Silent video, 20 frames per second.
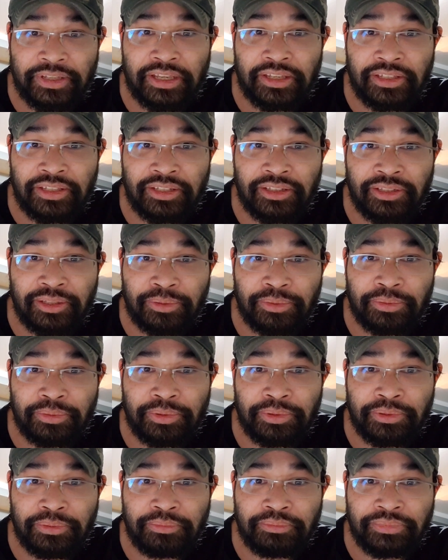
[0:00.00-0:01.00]
cái dân tộc
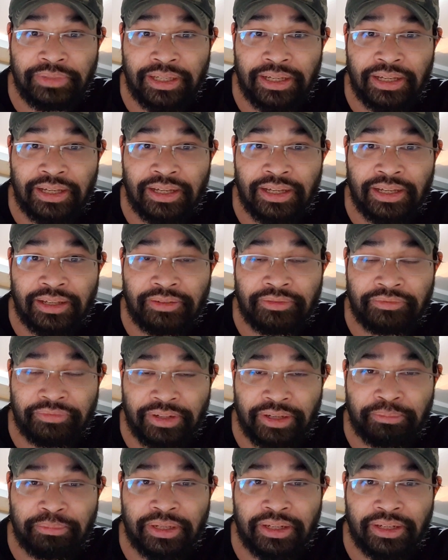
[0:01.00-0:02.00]
của chúng ta
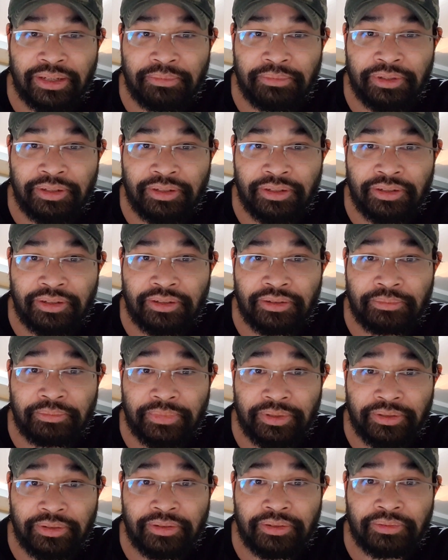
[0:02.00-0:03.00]
văn minh lắm đó
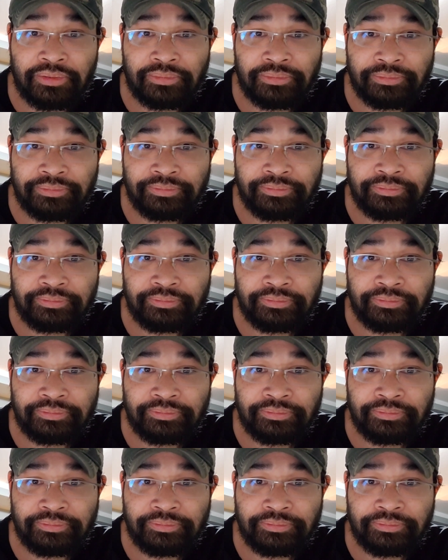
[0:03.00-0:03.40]
biết không